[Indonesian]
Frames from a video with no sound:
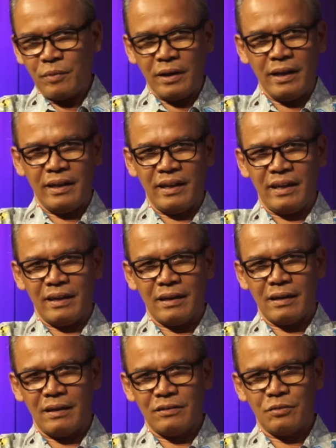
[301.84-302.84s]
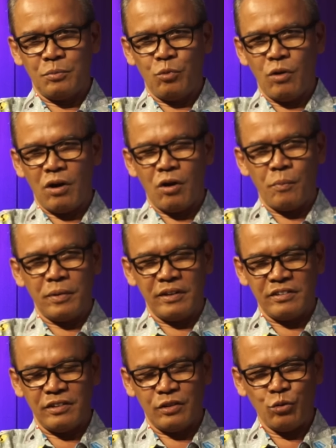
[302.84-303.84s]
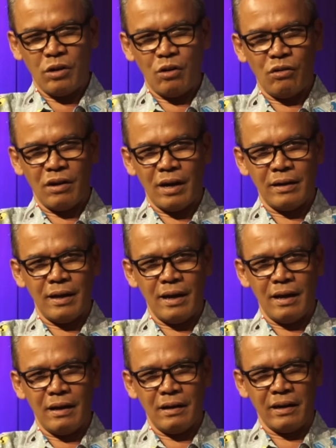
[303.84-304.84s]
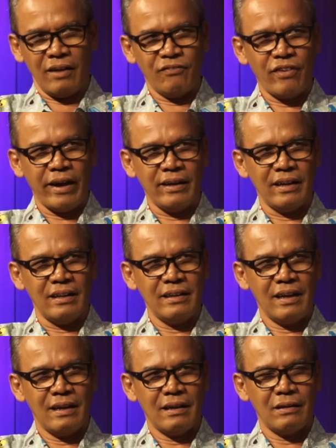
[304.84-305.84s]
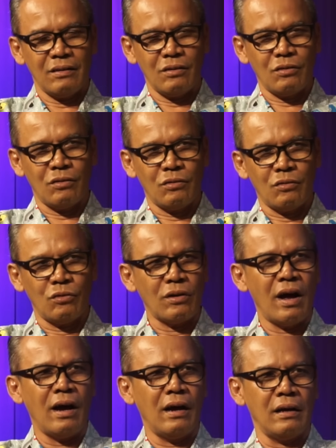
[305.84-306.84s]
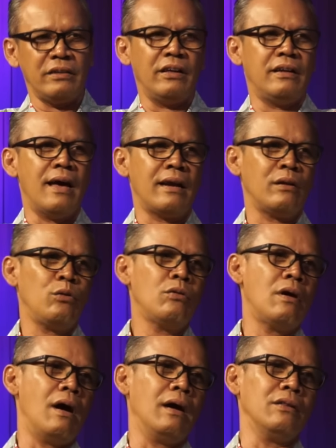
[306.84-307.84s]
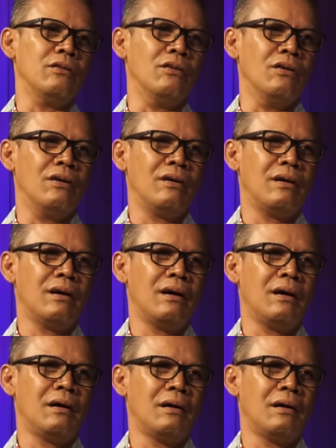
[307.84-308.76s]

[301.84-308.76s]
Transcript: begini, sebuah kompetisi itu kalau nggak ada grand finalnya kurang ngejedar juga gitu loh. Itu dari